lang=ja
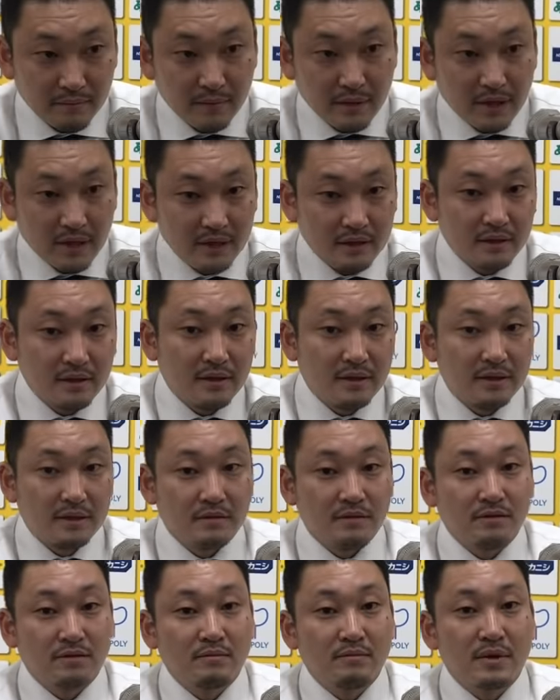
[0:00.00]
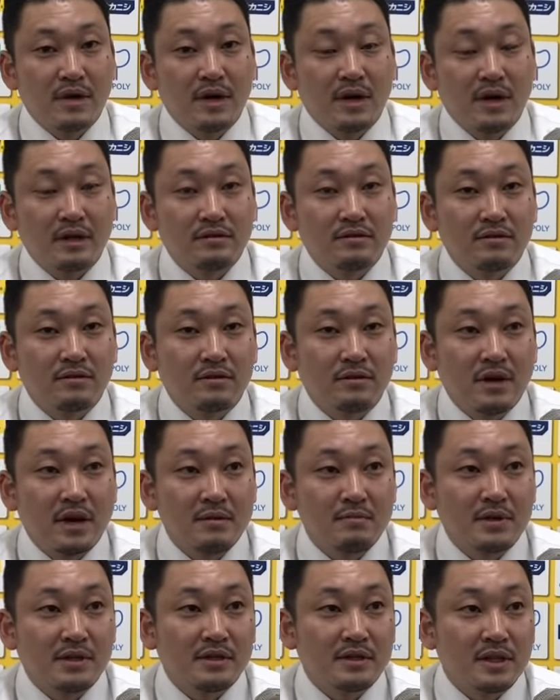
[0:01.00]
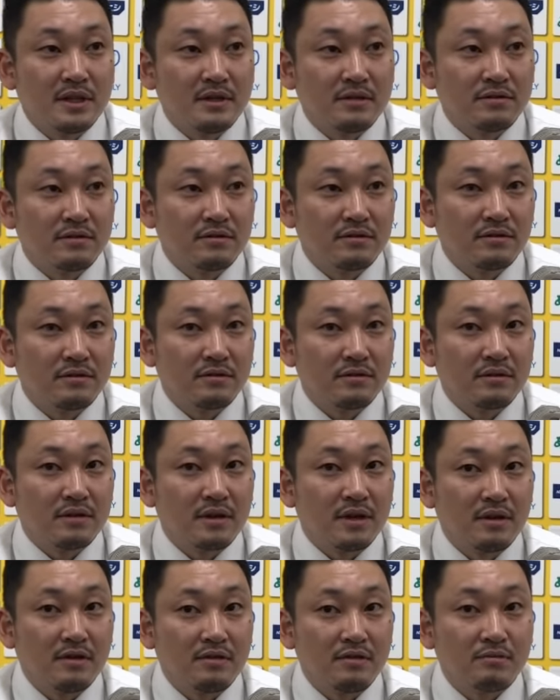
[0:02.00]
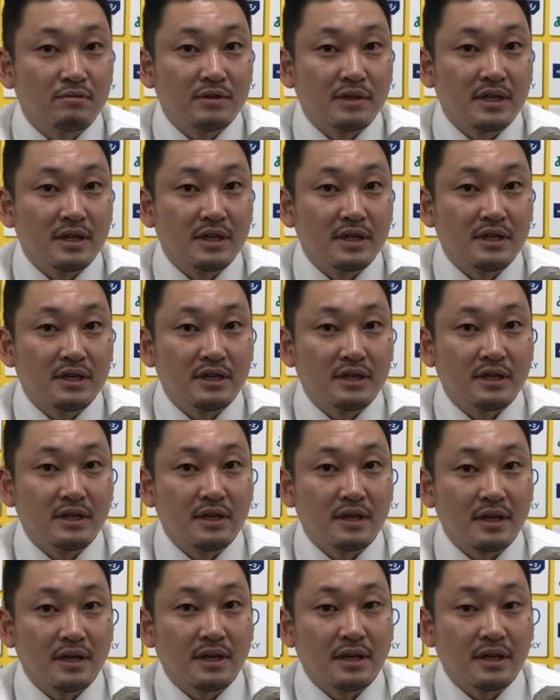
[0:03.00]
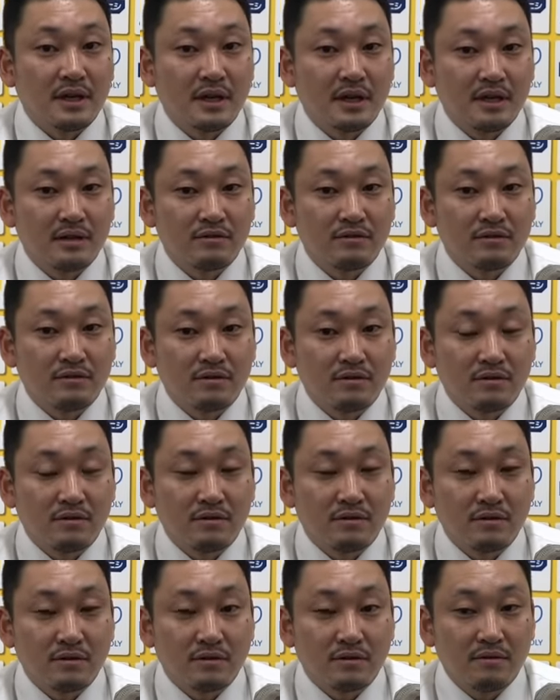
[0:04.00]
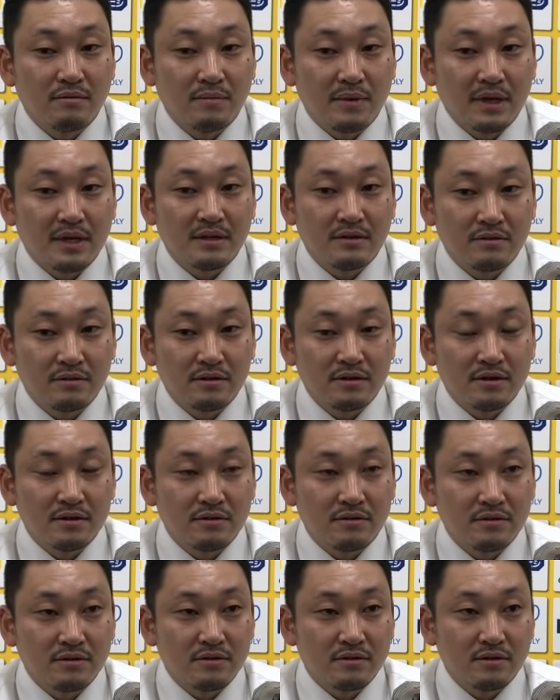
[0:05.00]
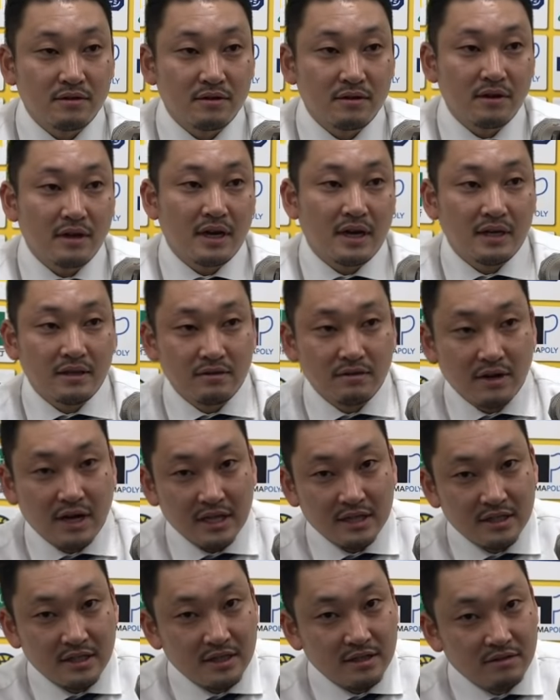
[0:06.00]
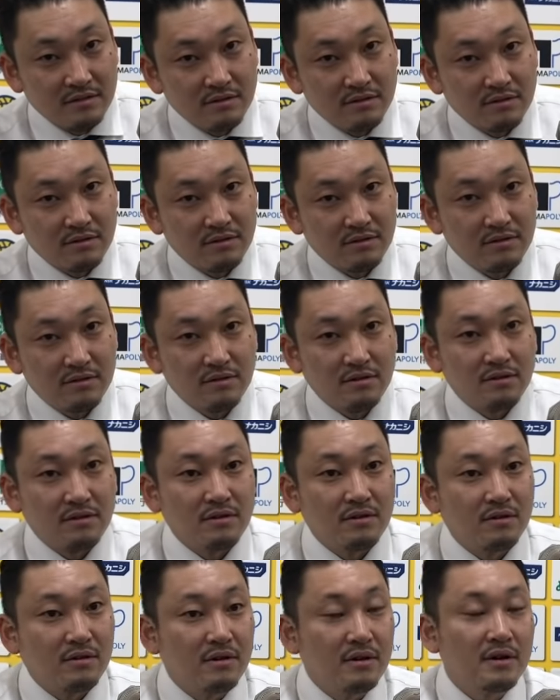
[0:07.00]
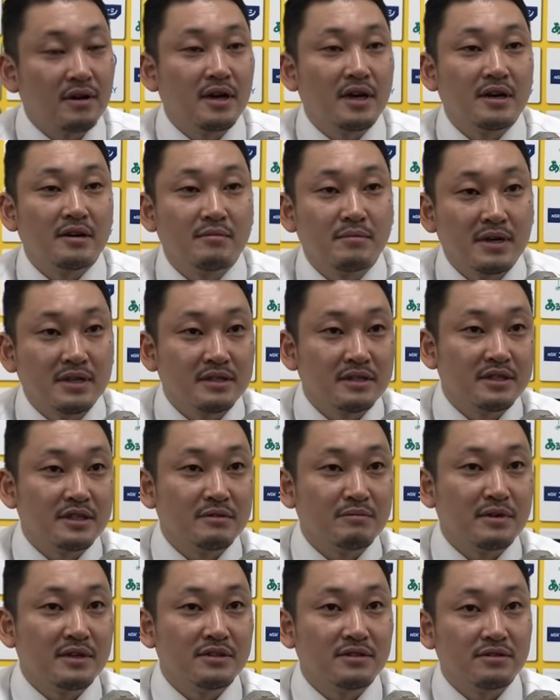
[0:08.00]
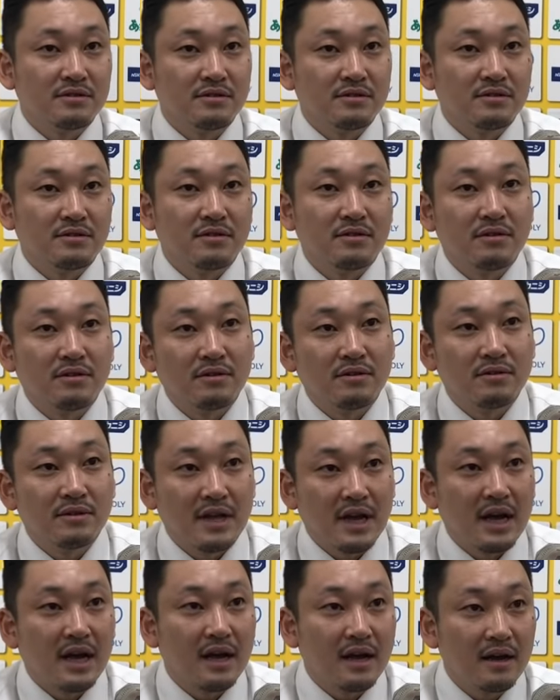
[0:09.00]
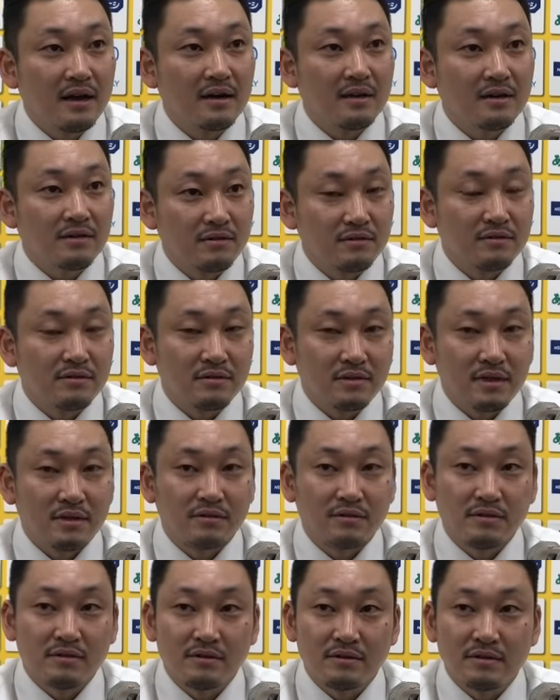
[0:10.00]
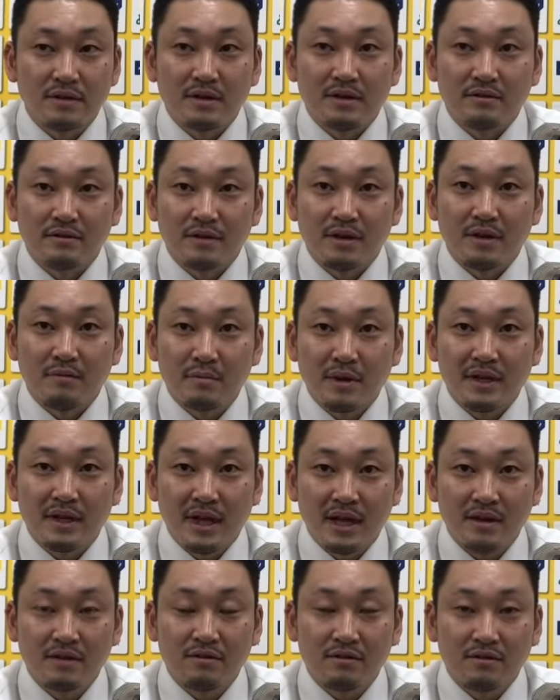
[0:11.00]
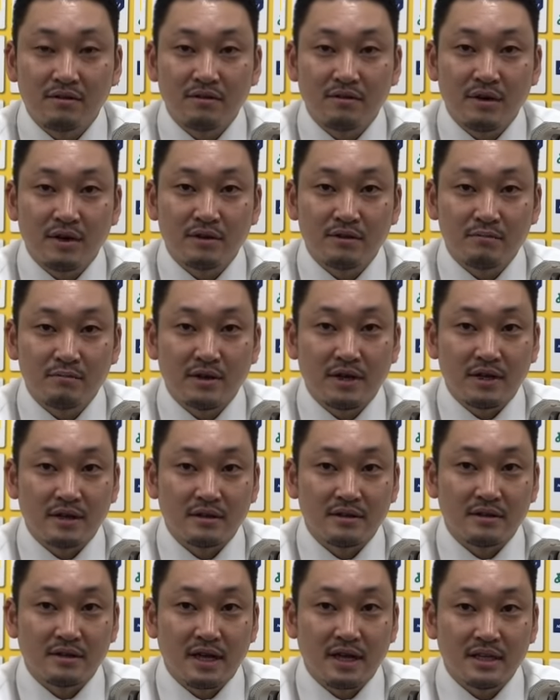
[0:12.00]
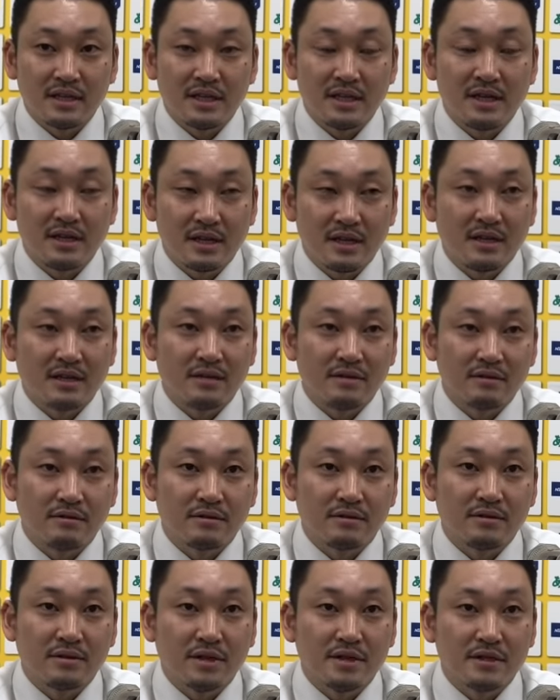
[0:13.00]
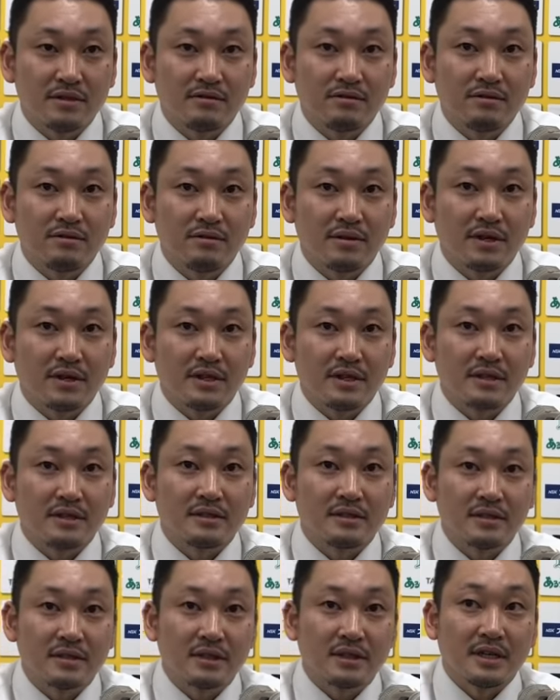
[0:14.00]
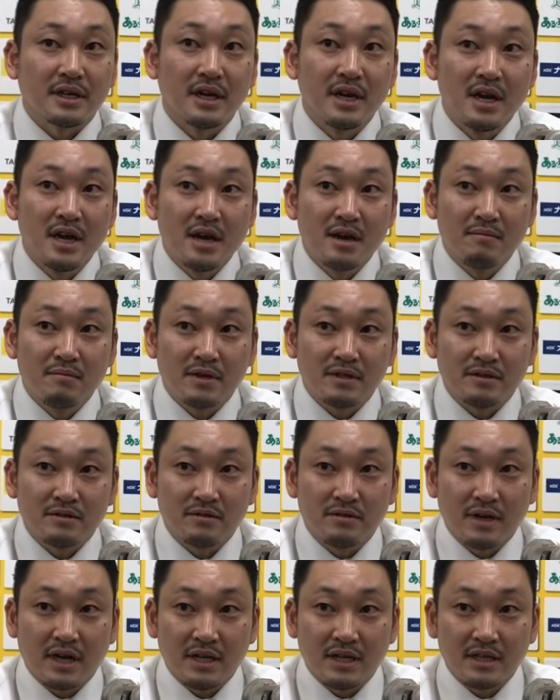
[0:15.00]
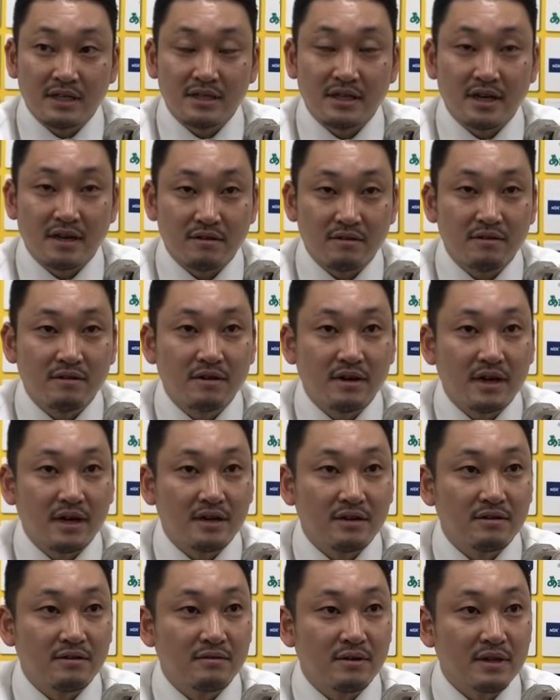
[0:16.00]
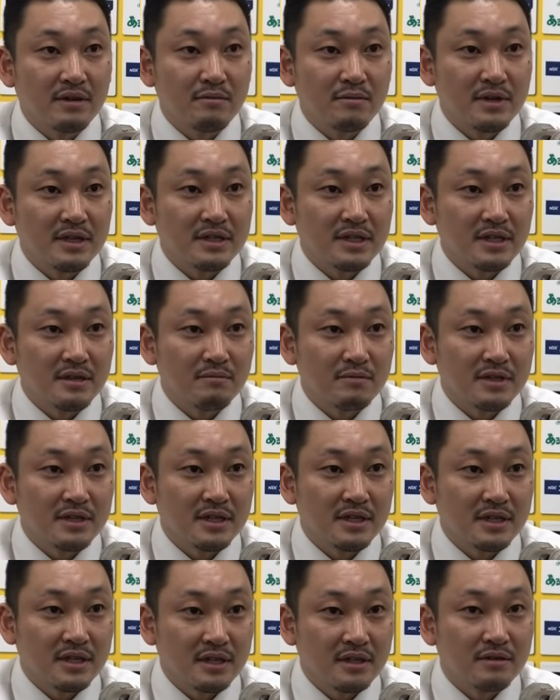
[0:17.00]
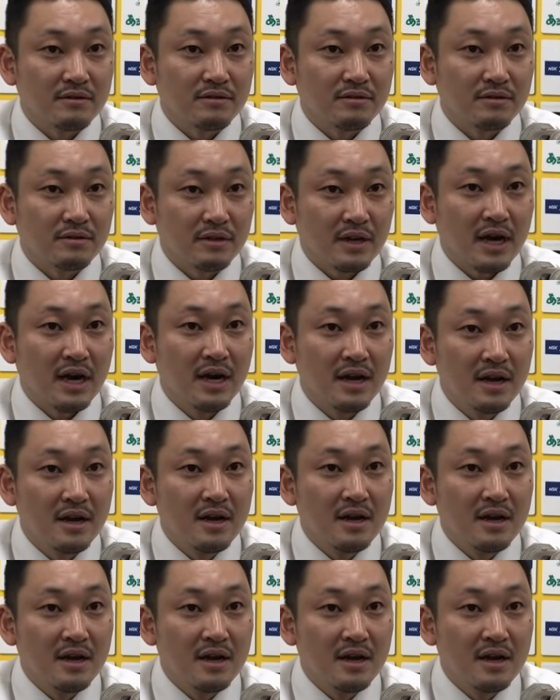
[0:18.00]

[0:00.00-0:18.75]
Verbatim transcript: はいえーとまあ、あの開幕戦ということでホームでできて、あのまあ、一つ、本当あの勝つっていうところをあのまず一番重要なことに置いといたので、まあ、内容はともかく勝ちきれたっていうことはすごい良かったですし、まあ、その勝った試合をあのファンの皆さんに見せれたっていうことが。